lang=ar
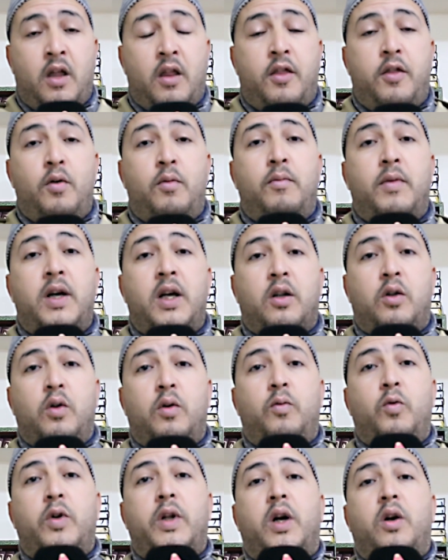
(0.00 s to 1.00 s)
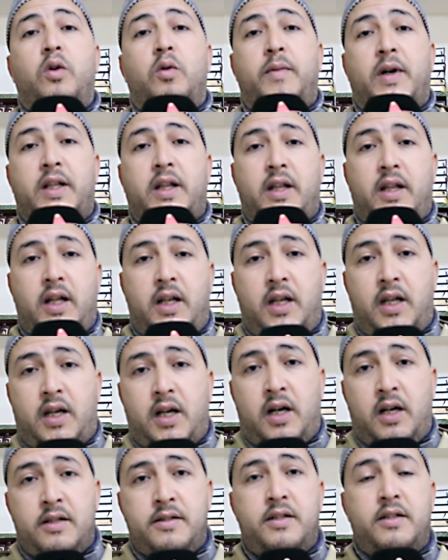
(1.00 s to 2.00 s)
ثم يطلبونه بعد
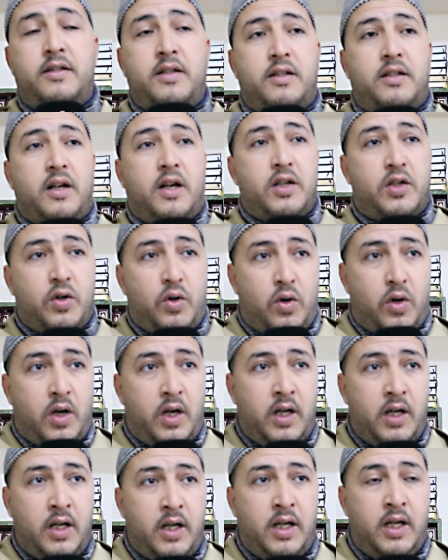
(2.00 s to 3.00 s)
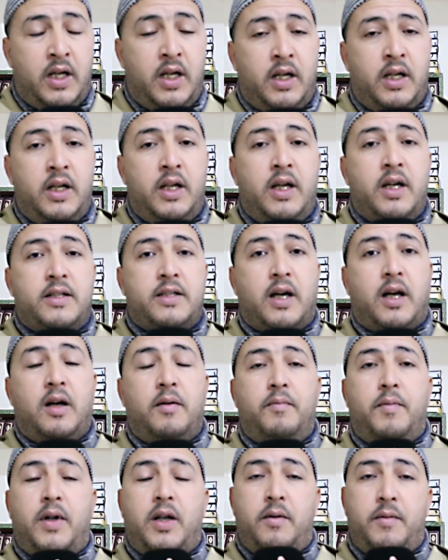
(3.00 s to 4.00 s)
ذلك ستة أشهر
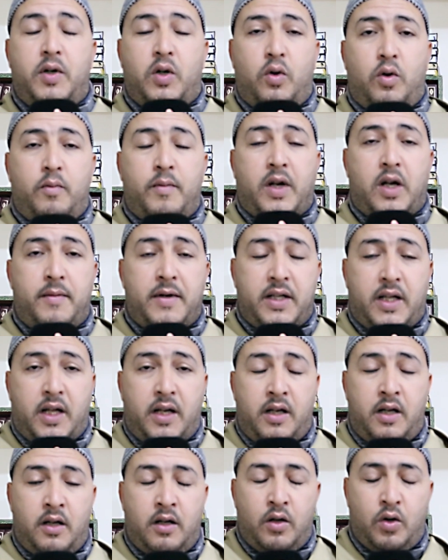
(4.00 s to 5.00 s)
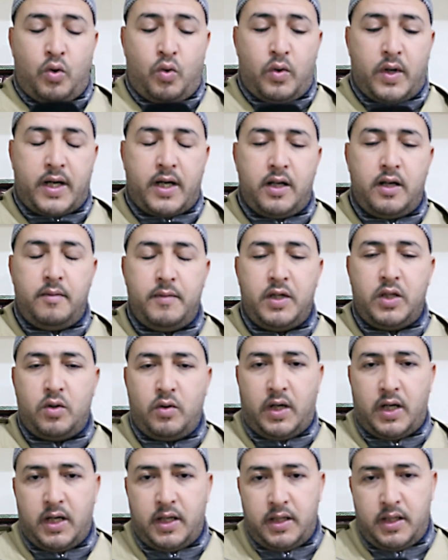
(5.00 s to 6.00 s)
ليتقبل منهم رمضان وكان من
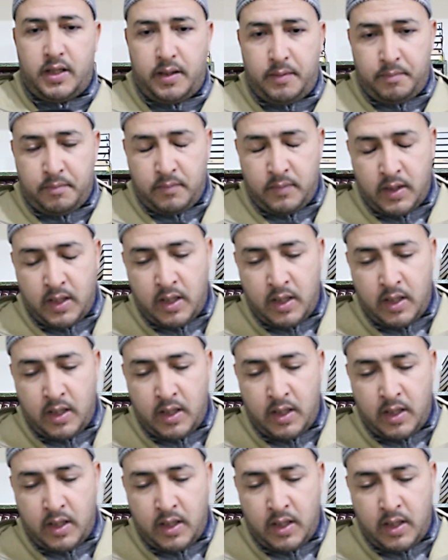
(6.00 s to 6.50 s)
دعائهم